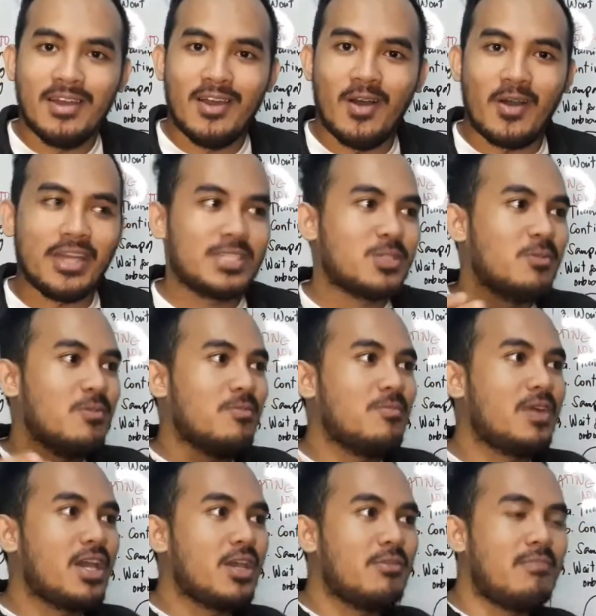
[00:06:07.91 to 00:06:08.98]
Okay? So,
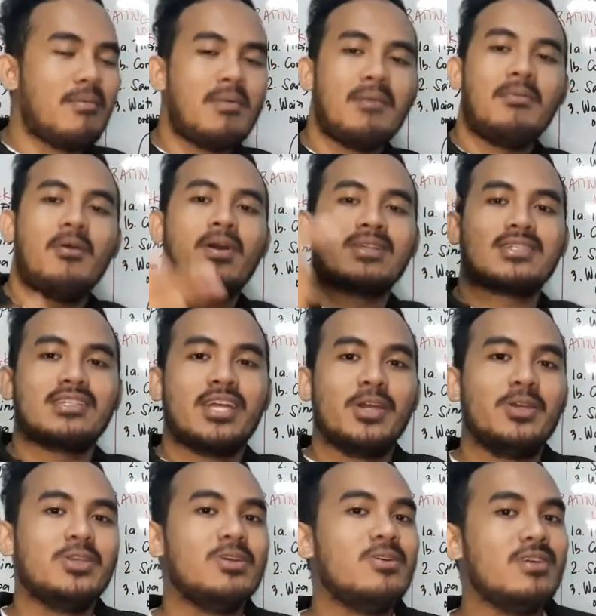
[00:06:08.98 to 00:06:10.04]
ngayon, mababawasan
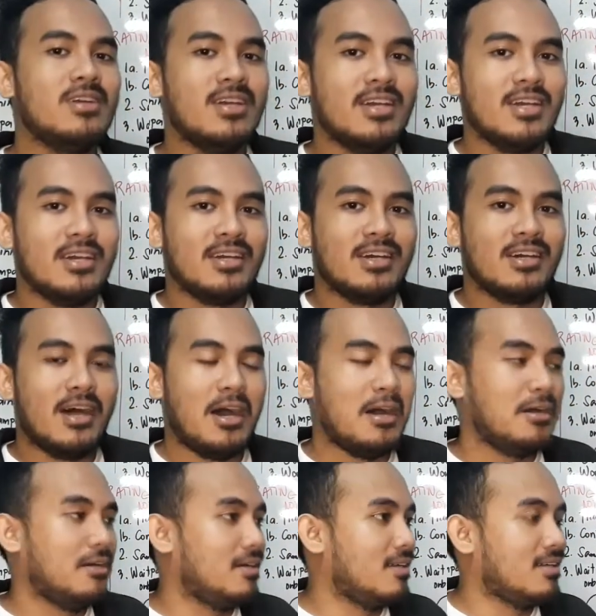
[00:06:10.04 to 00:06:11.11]
ngayon yung
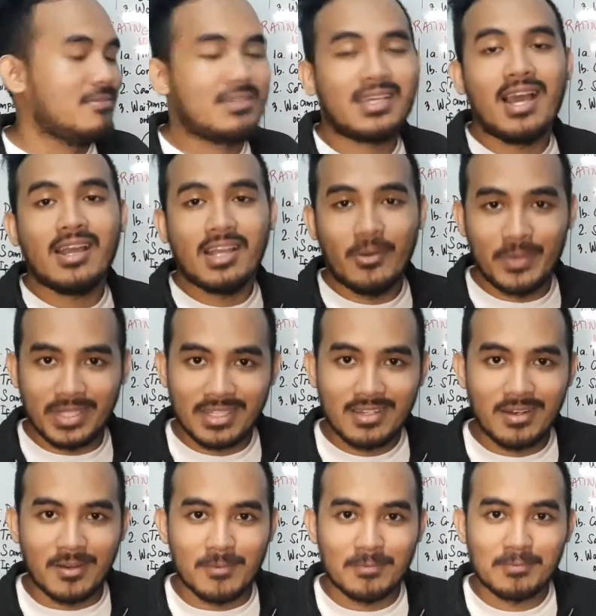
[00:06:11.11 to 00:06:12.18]
gagawin
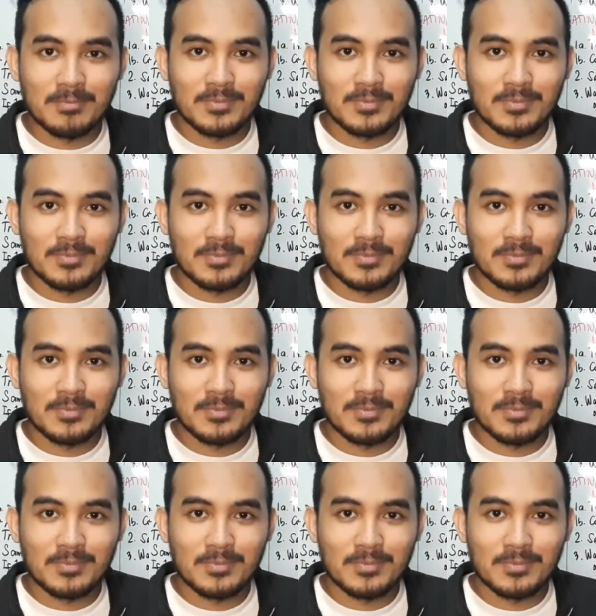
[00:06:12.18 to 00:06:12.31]
ko.